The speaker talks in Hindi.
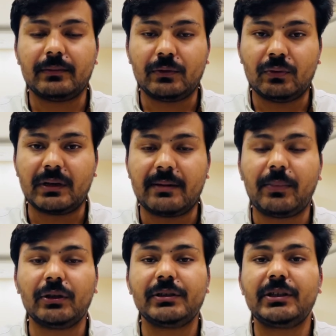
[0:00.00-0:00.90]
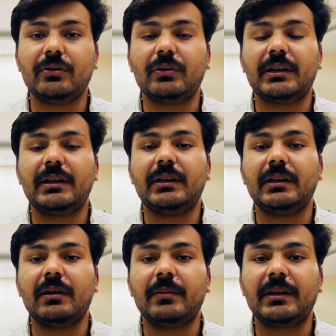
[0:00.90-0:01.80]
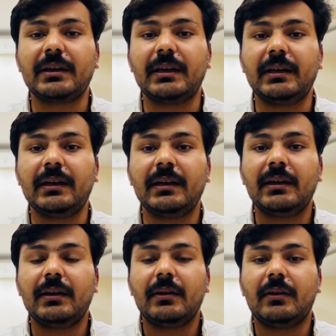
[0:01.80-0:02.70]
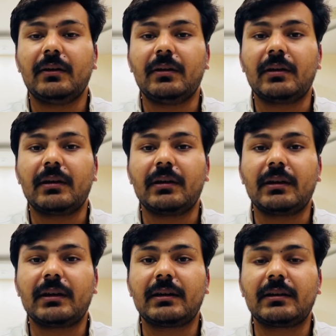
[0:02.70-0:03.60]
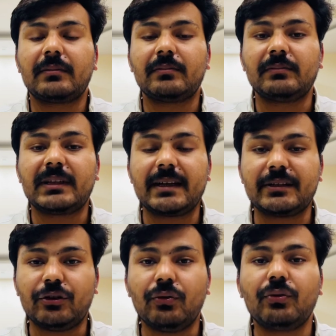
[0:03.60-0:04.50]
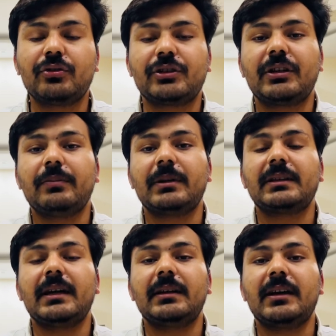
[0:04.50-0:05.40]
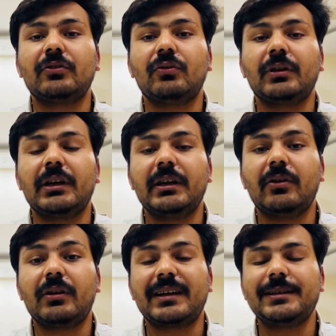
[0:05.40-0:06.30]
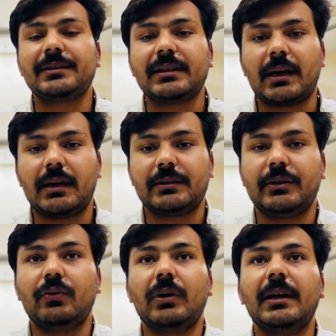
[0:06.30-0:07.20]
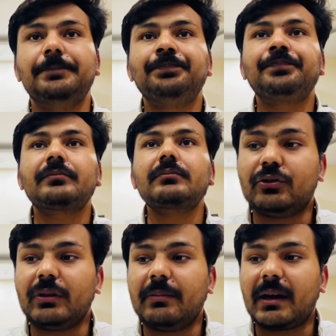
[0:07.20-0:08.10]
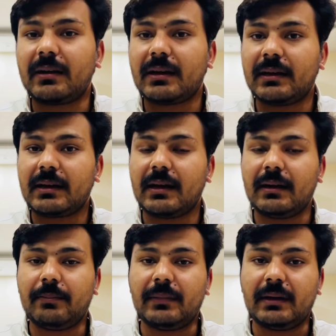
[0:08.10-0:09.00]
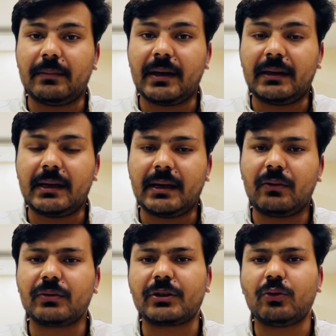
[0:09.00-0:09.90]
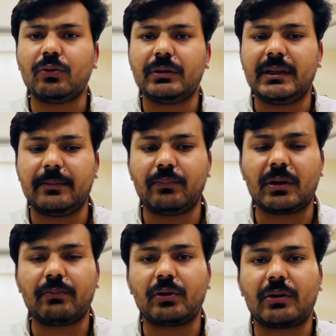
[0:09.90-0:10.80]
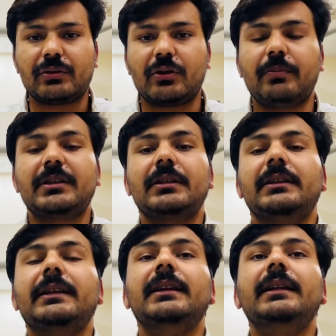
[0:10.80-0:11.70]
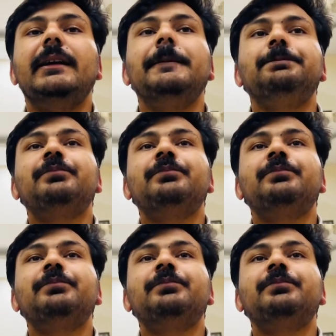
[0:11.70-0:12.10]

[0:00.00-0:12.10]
होंगे पॉलिसी होगी गवर्नमेंट की और कैसे लोग उसके ऊपर तैनात होंगे और किस तरह से होगा जो इमरान खान का बयानिया है उसको ये पूरा पूरा उसके ऊपर चलती है लेकिन